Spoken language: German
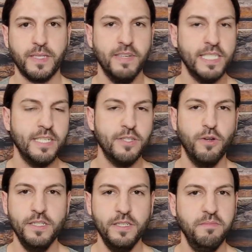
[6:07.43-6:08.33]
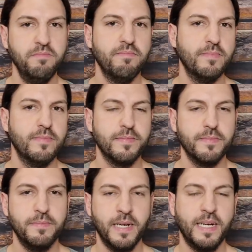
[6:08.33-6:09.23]
Was das sollte,
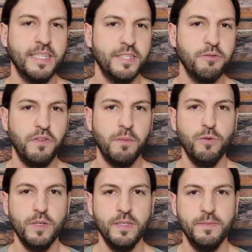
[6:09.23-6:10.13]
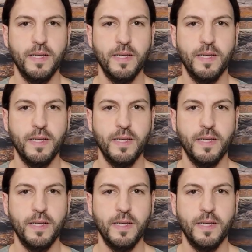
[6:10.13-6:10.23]
man kann es nur vermuten.